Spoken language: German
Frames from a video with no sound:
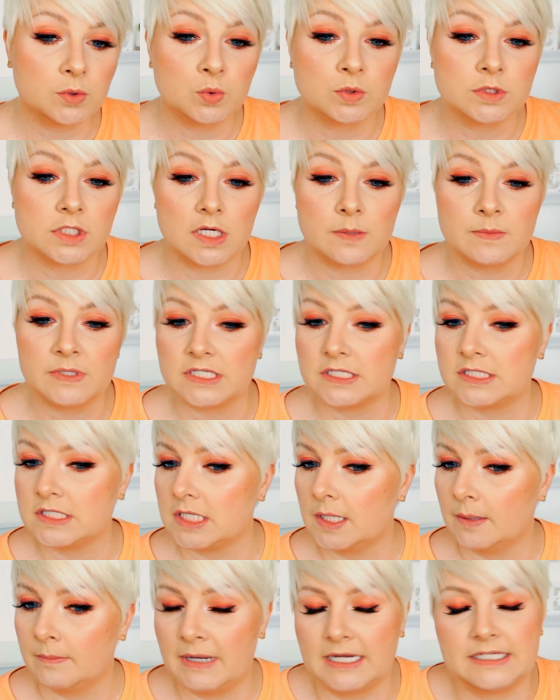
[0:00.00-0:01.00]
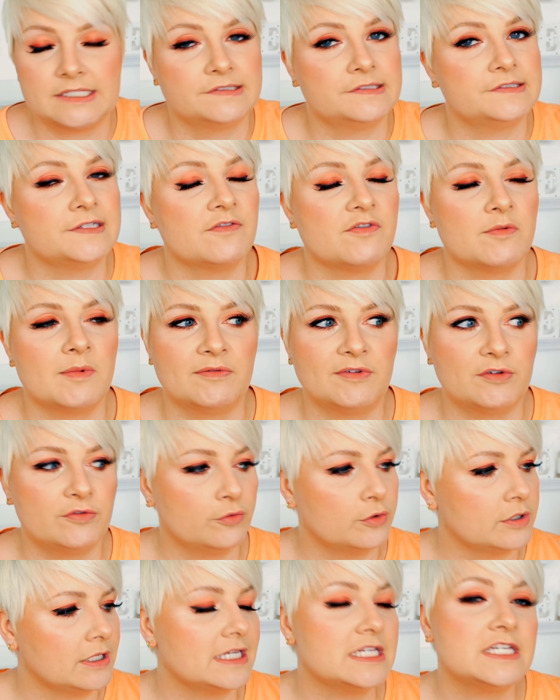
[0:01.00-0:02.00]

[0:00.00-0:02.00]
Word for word: und dachte mir, ich mache das jetzt einfach mal wie früher.